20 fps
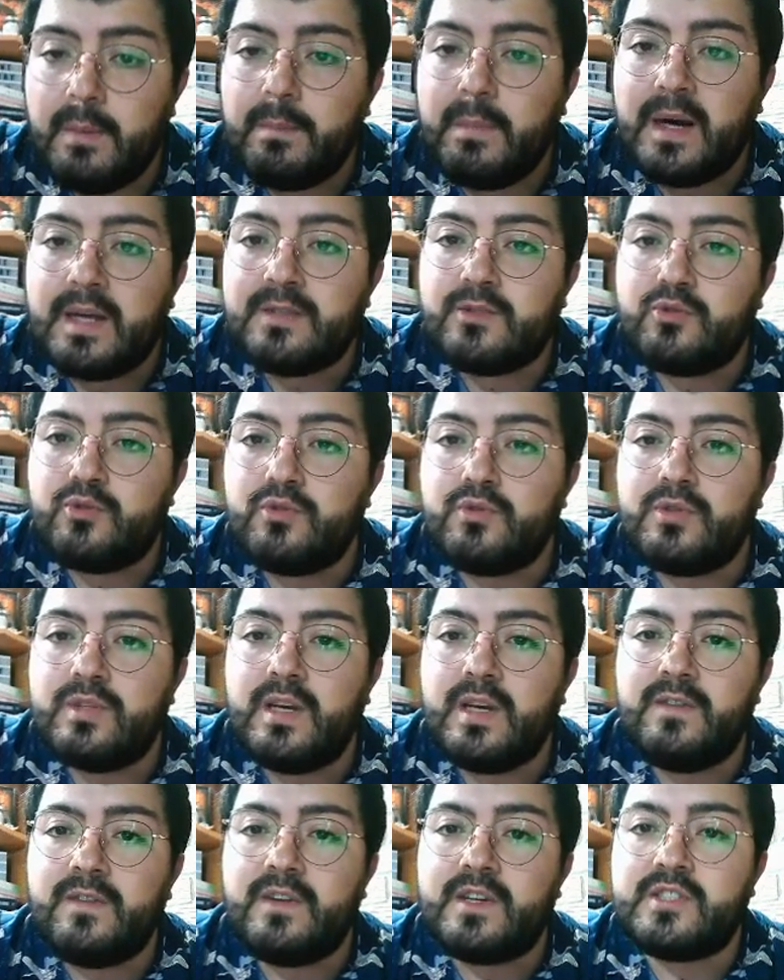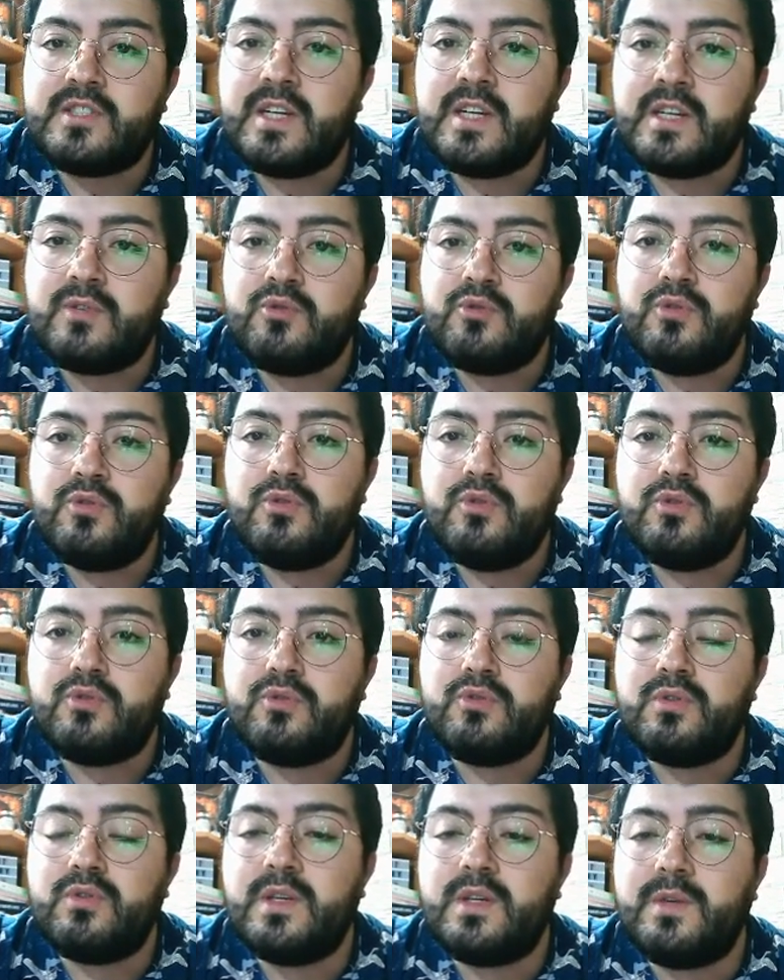Mansur Yavaş'a türlü
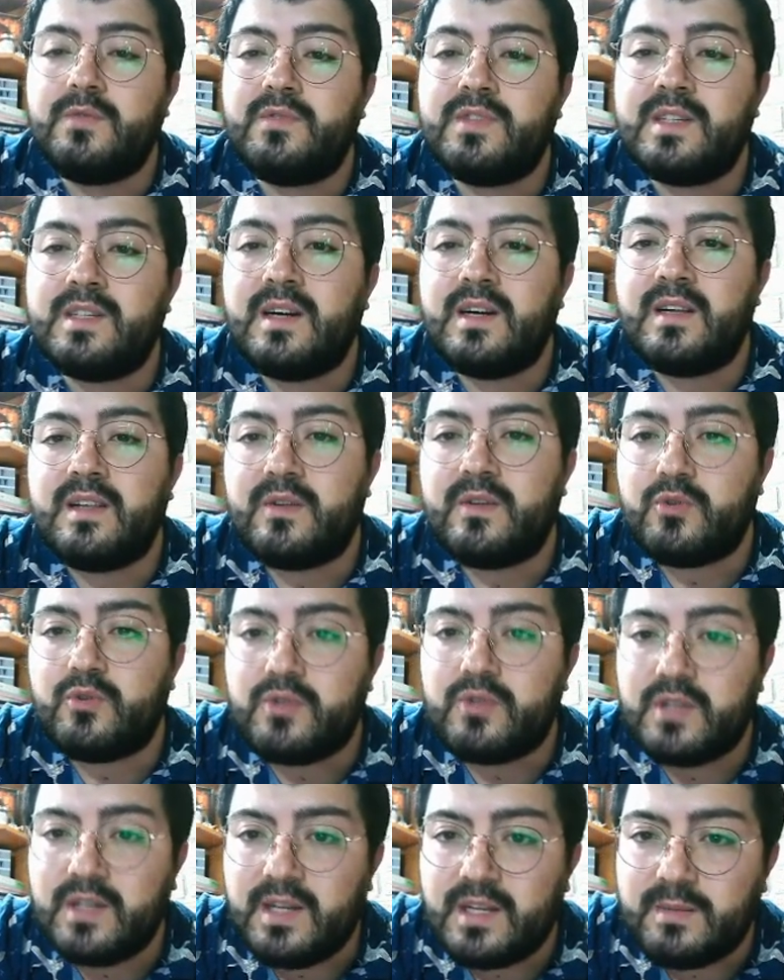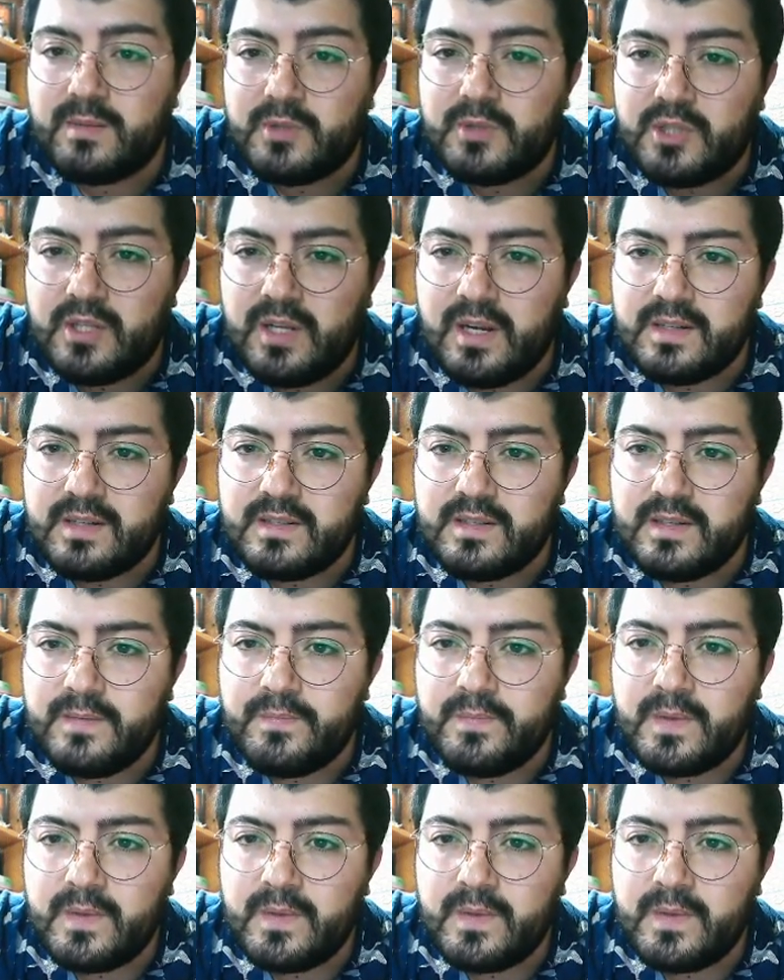türlü iftiralar ortaya atmışlardı.